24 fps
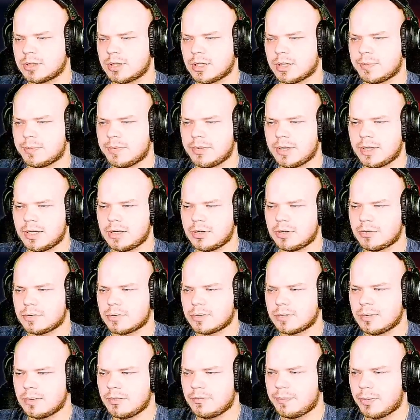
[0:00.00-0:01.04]
jakby ja nie
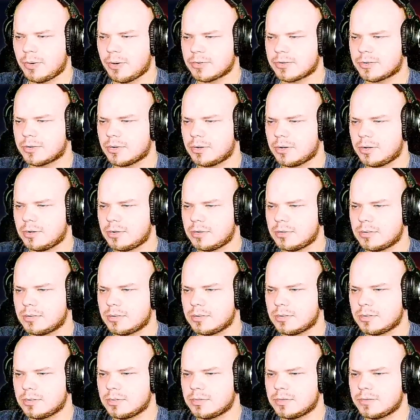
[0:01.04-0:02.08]
rozumiem po co
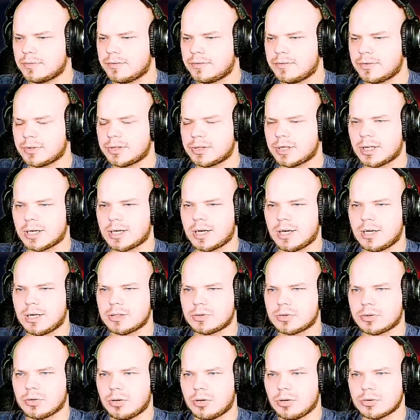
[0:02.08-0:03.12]
wytyka
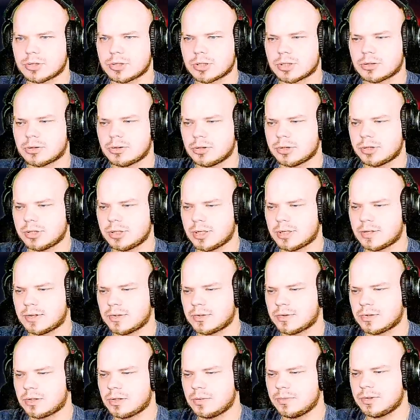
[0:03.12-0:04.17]
to, że ktoś nie chce
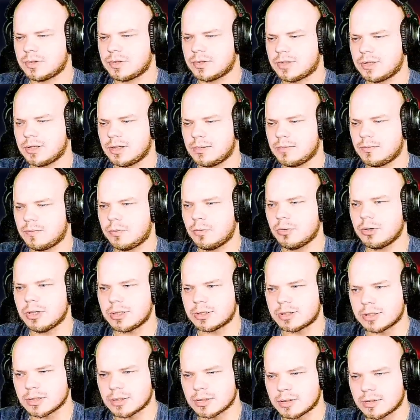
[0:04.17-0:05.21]
zrobić z nim
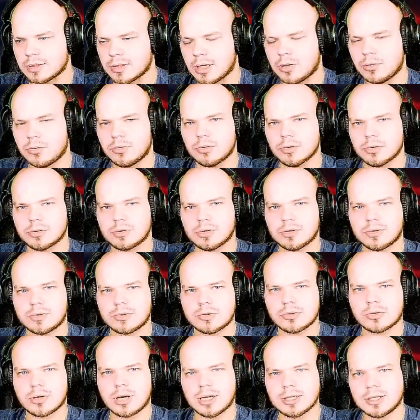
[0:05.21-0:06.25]
płyty. Na chuj. To jest
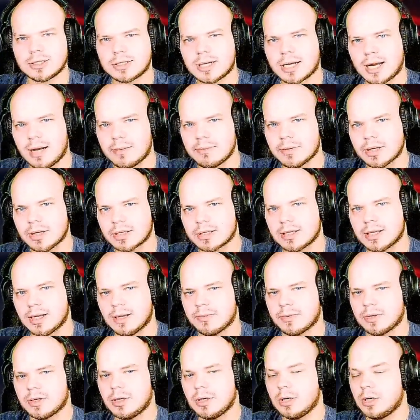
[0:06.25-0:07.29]
szukanie dramy, jak dla
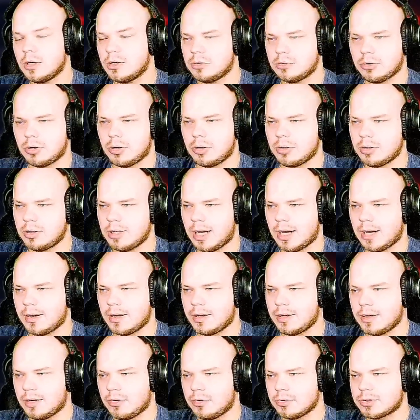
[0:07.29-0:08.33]
mnie. To ja,
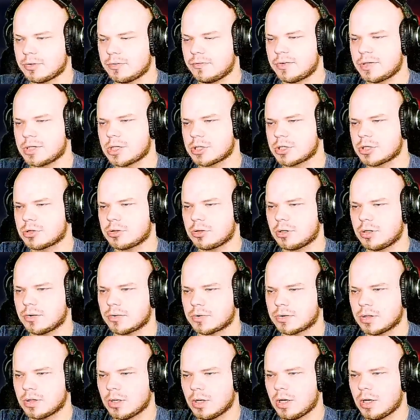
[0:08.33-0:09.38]
ja oczywiście, że to
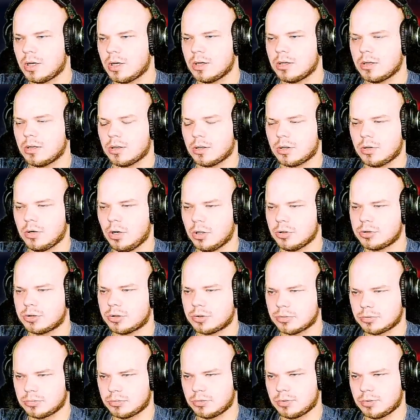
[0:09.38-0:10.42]
jest
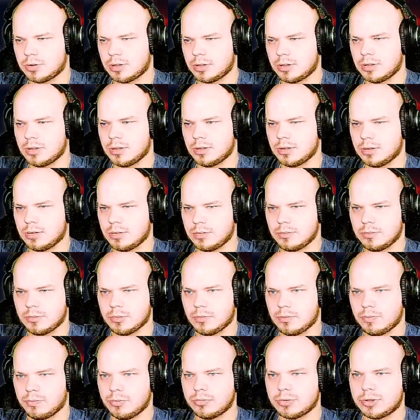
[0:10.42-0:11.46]
gościu, który
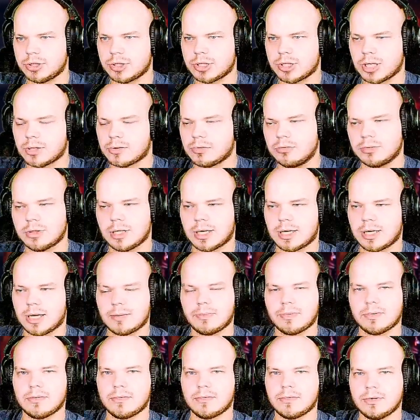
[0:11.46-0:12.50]
no, budzi szacunek,
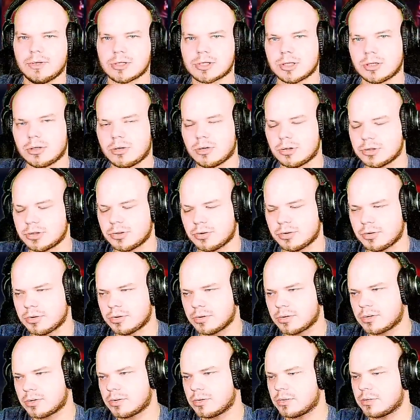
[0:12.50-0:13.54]
jakby jeżeli chodzi
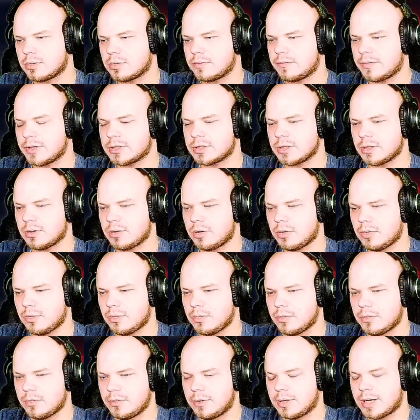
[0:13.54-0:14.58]
o, wiecie,
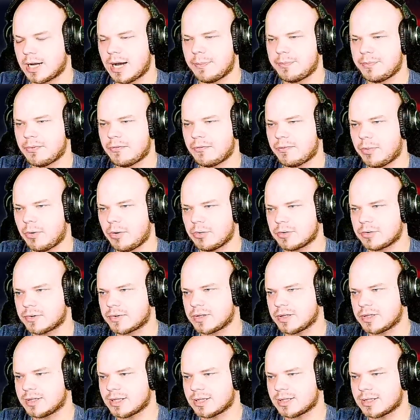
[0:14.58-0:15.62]
o rap w
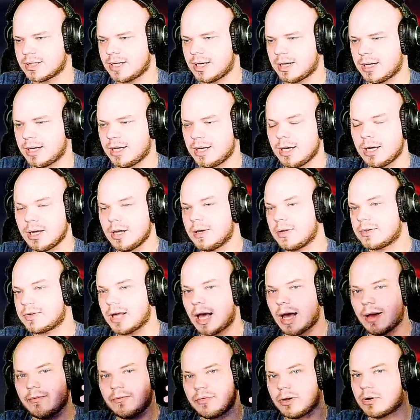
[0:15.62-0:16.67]
Polsce i tak dalej.
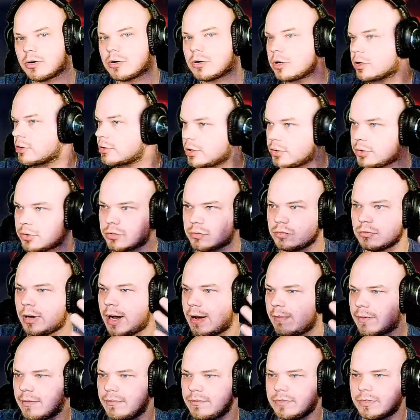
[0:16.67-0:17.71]
Sam wielokrotnie go
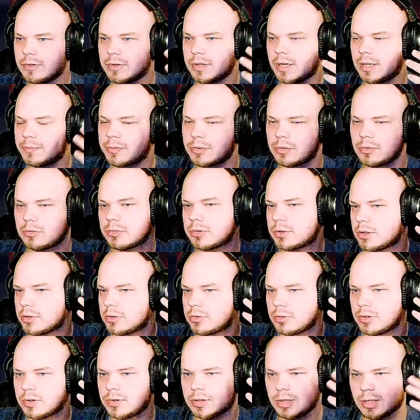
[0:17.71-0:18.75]
słuchałem, więc absolutnie
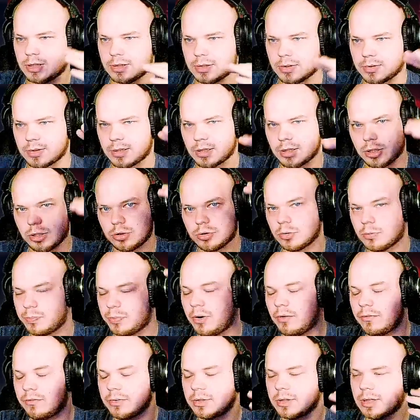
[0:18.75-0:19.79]
to jest jeden z takich
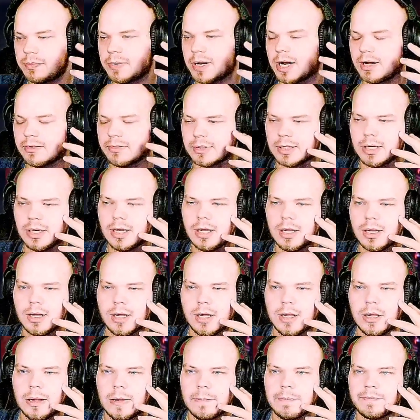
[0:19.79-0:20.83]
topowych, naprawdę.
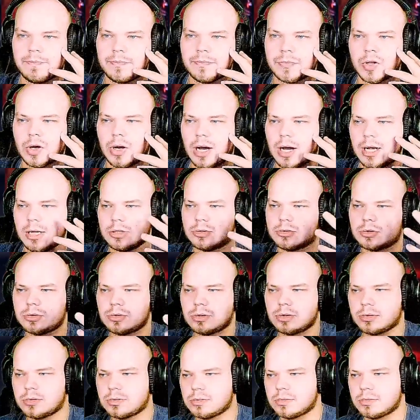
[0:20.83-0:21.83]
No ale to, to